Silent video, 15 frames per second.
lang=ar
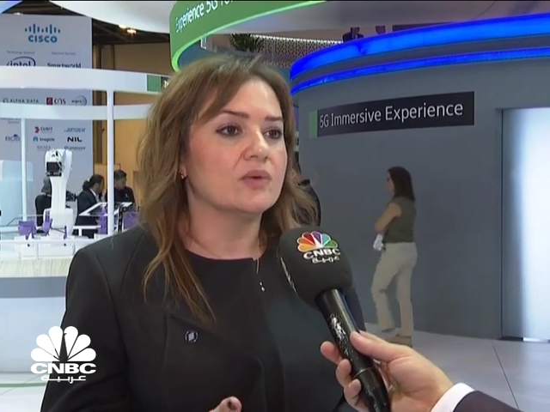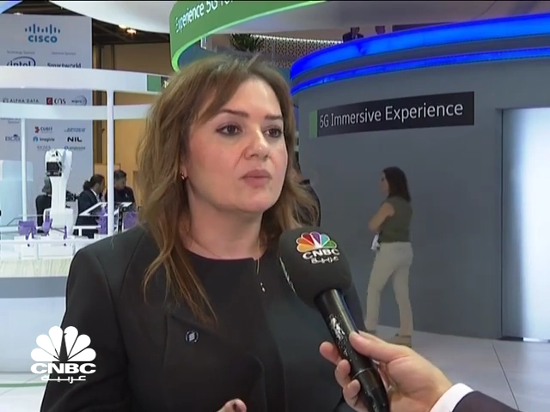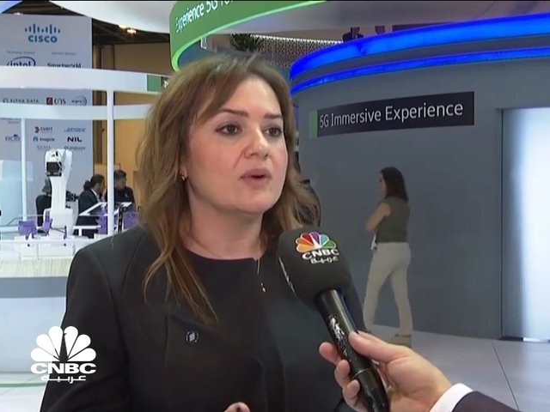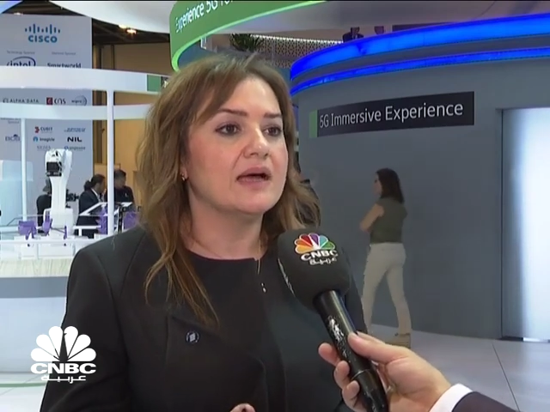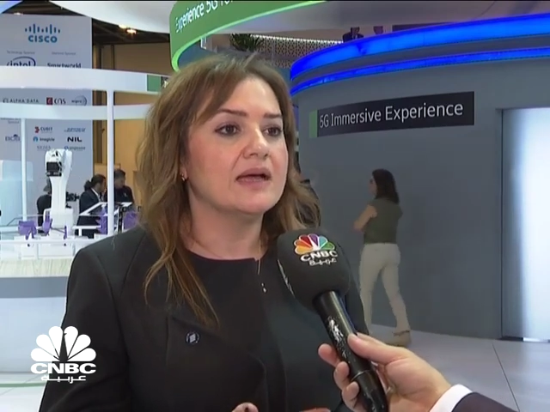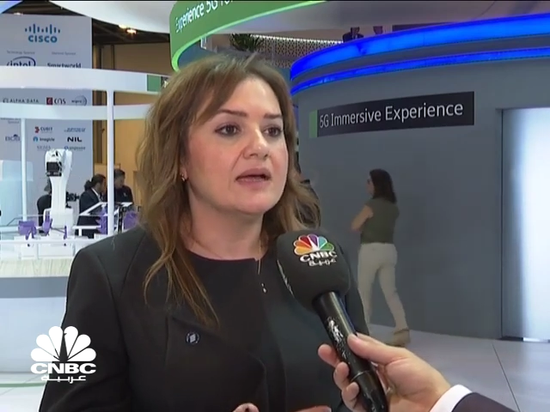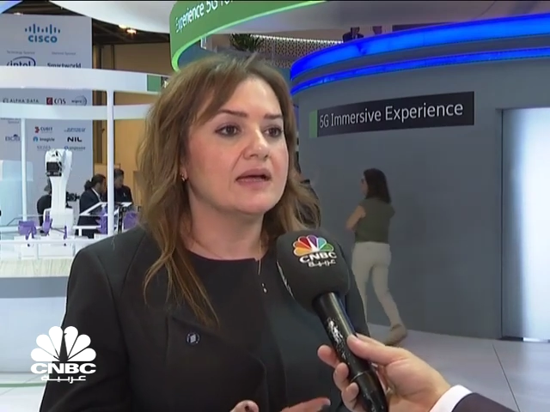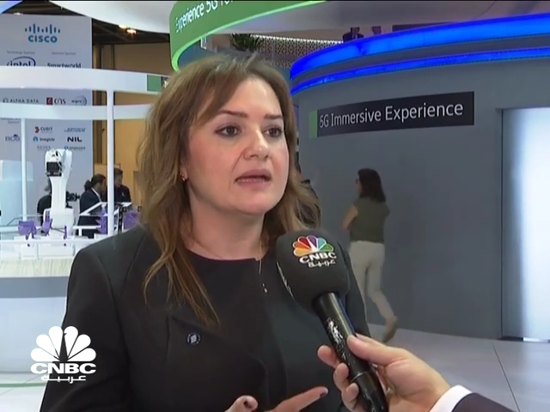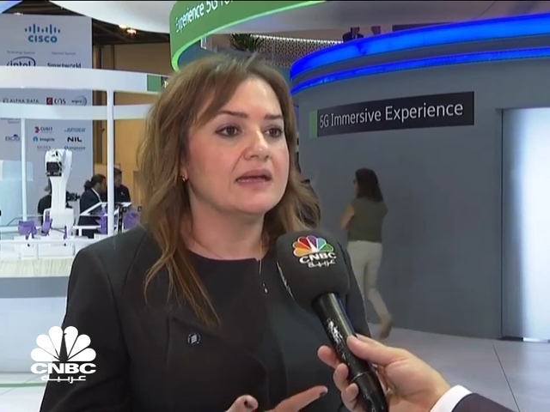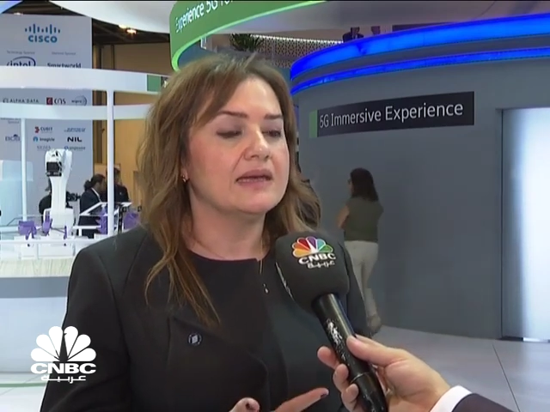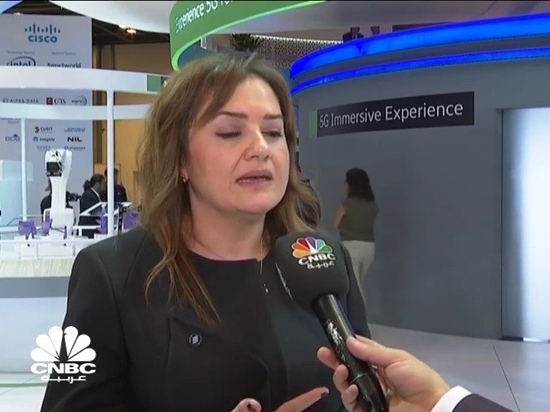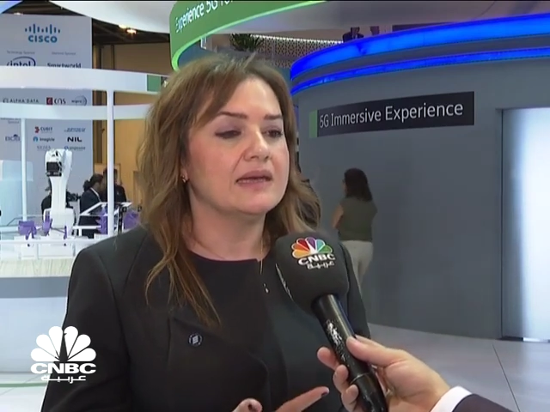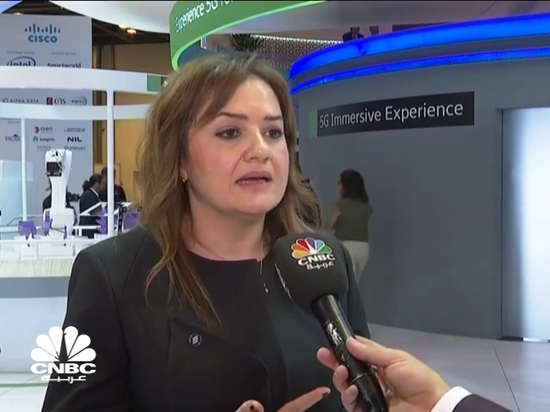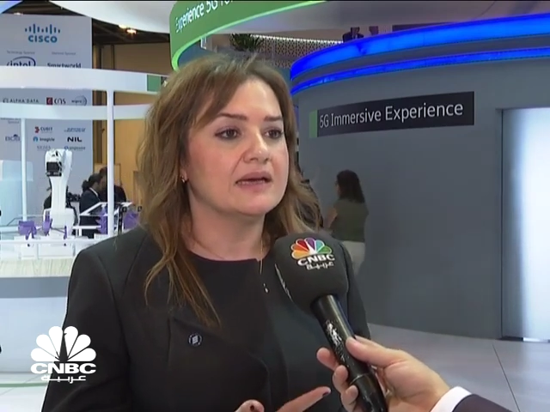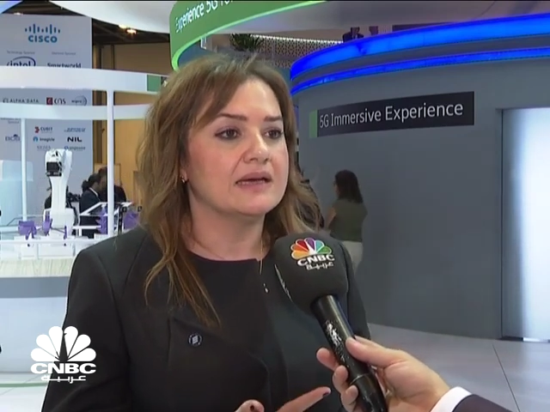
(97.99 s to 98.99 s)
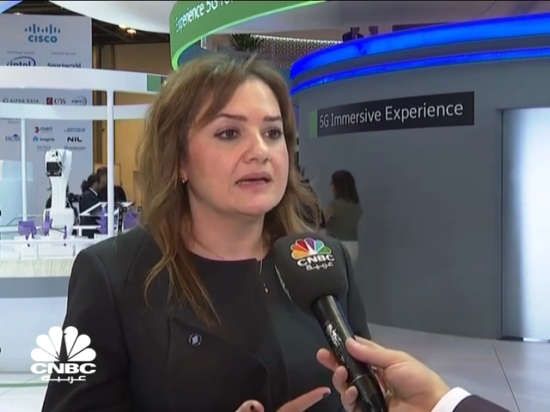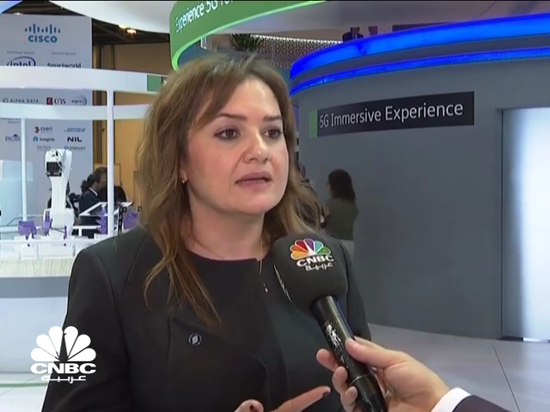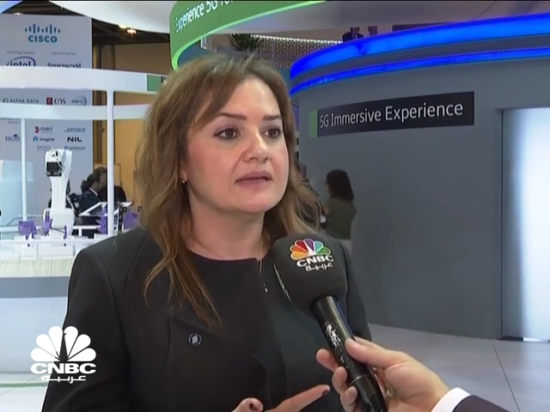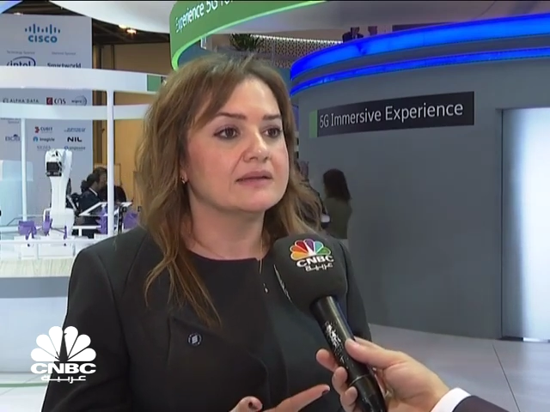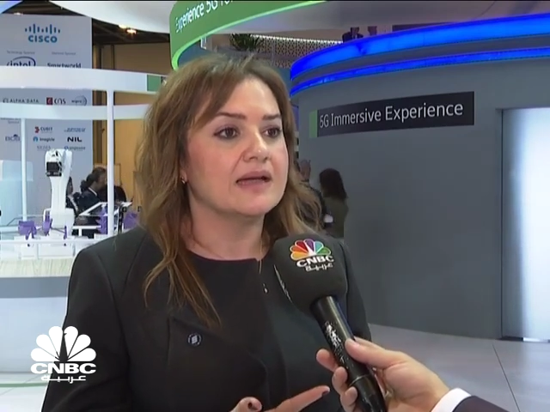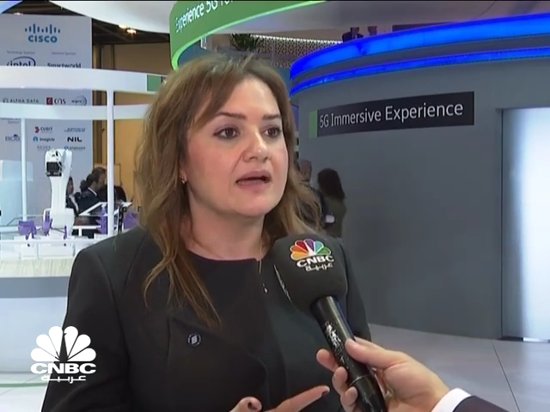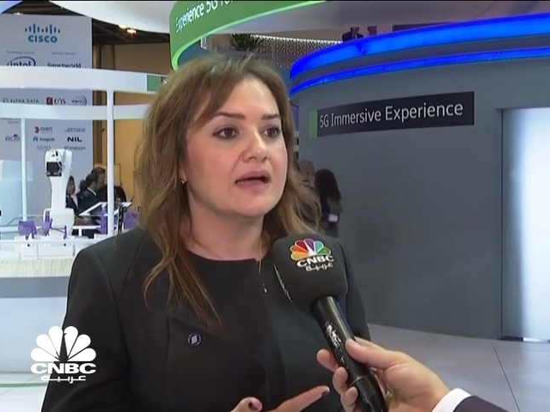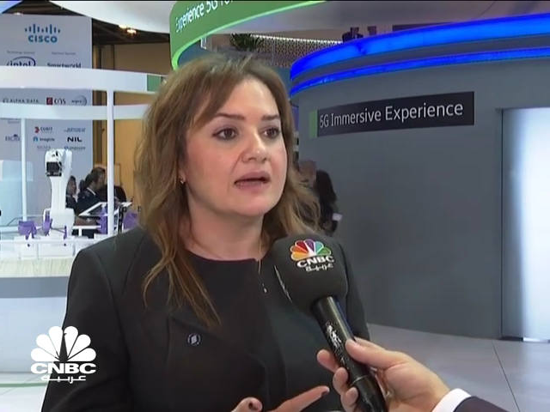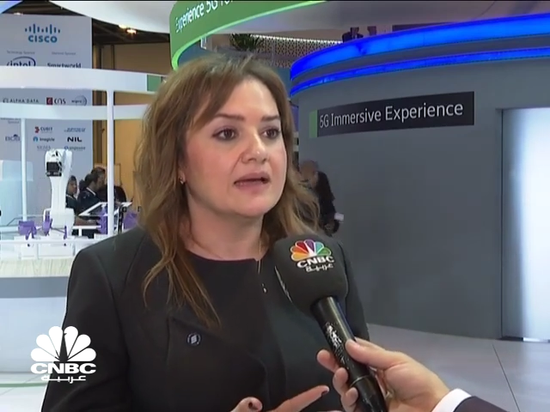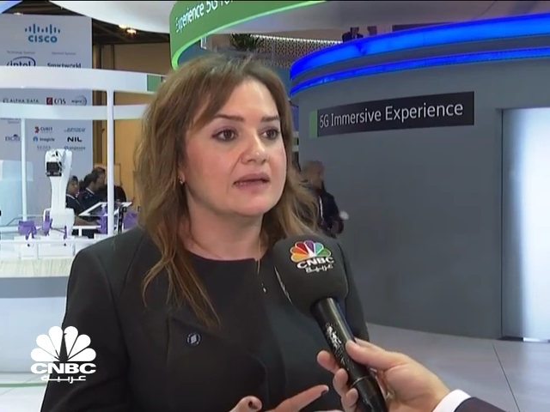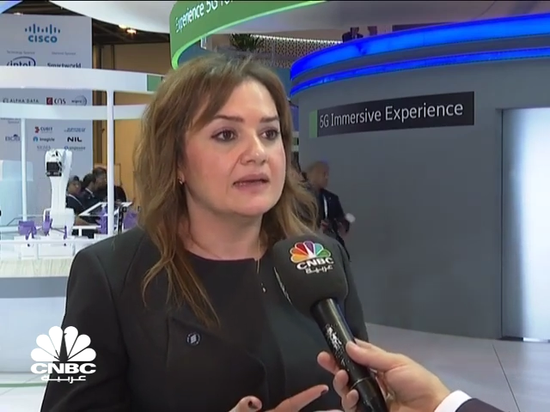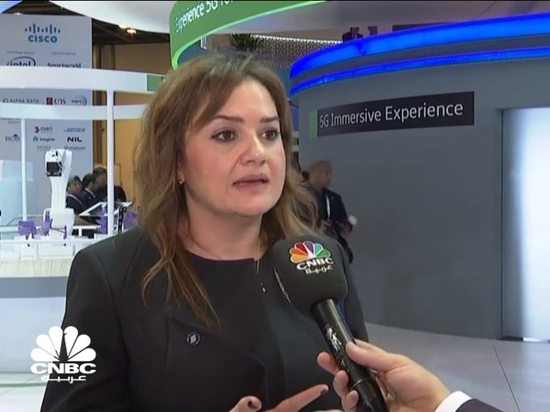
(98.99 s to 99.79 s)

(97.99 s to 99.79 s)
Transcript: والقطاع